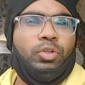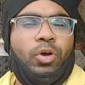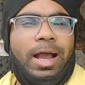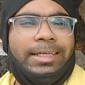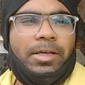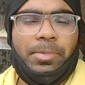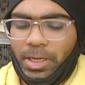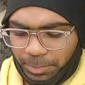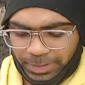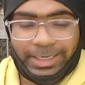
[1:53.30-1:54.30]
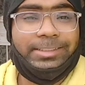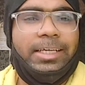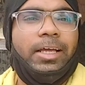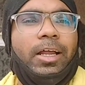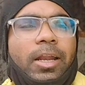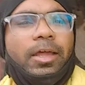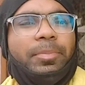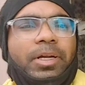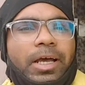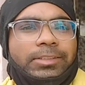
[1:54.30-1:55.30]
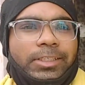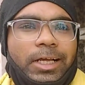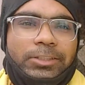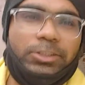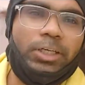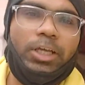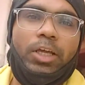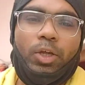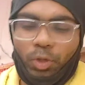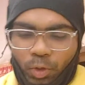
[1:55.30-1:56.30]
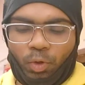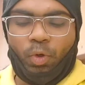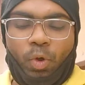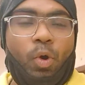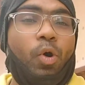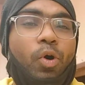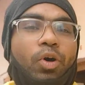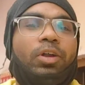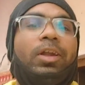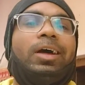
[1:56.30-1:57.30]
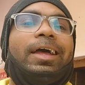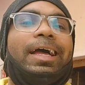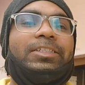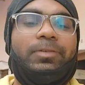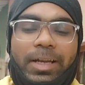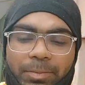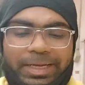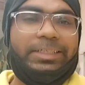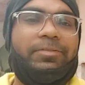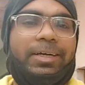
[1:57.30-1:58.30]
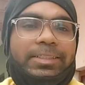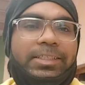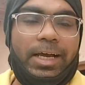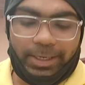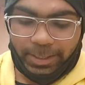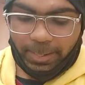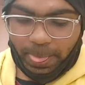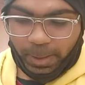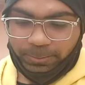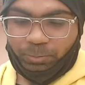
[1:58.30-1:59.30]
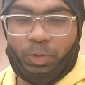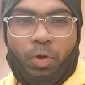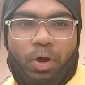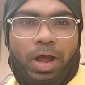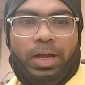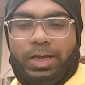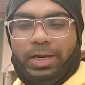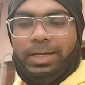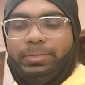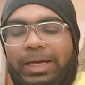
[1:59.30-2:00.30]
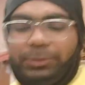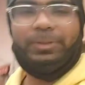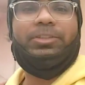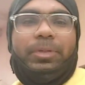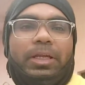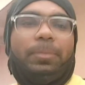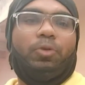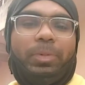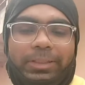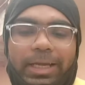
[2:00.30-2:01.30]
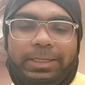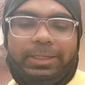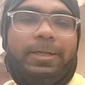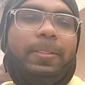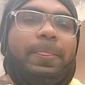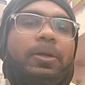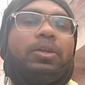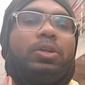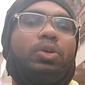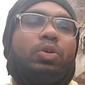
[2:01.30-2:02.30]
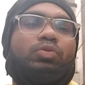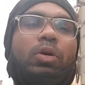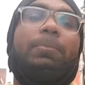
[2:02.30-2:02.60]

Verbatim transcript: तो गाइज अभी हम घर से निकल रहे हैं अपने डांस क्लास के लिए और इस बार हम एक्टिवा से जा रहे हैं और कल रात बारिश पड़ी मैंने आपको बताया था तो